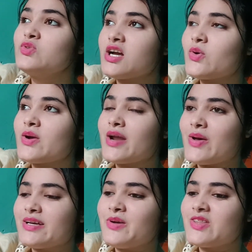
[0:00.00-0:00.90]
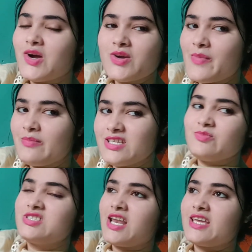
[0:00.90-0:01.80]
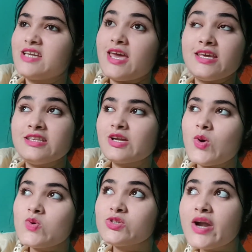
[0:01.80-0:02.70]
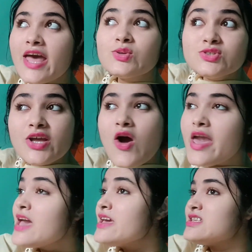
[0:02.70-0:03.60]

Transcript: উঁচা করে করে কথা বলে তখন আমার বেশ মজা লাগে যে এদের কণ্ঠস্বর এত জোরে হয়